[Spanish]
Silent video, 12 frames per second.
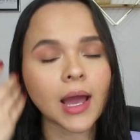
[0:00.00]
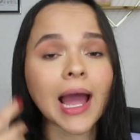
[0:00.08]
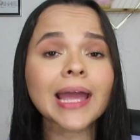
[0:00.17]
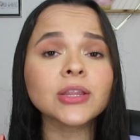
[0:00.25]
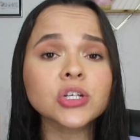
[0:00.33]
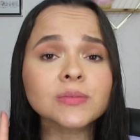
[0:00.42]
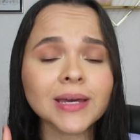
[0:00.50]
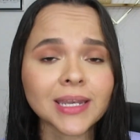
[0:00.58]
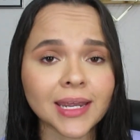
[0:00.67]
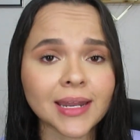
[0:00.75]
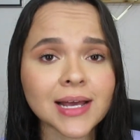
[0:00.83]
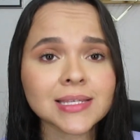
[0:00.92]
Hay dos
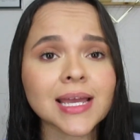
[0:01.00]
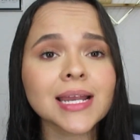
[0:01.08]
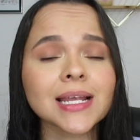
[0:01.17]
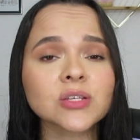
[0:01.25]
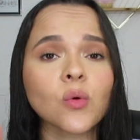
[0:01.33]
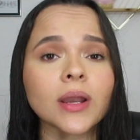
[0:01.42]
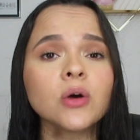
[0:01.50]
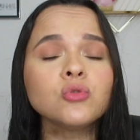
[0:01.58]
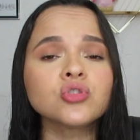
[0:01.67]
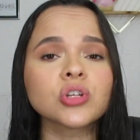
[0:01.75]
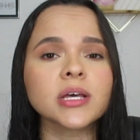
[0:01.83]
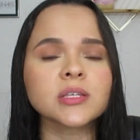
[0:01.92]
maneras en las cuales
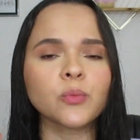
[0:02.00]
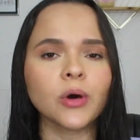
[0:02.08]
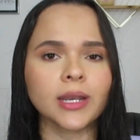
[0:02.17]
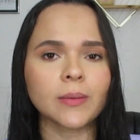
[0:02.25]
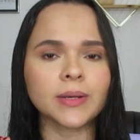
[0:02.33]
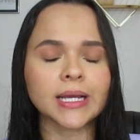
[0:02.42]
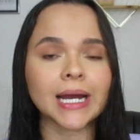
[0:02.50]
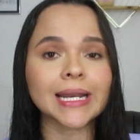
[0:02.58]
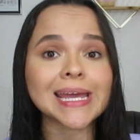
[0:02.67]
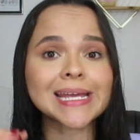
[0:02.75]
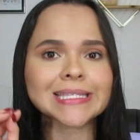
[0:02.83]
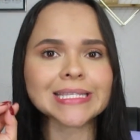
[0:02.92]
ustedes pueden aplicar
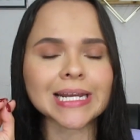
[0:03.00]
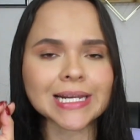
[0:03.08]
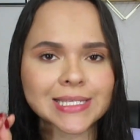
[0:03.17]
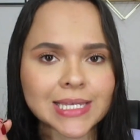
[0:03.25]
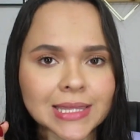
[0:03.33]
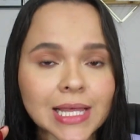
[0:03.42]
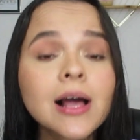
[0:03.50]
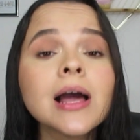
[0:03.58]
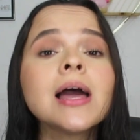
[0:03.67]
esta receta.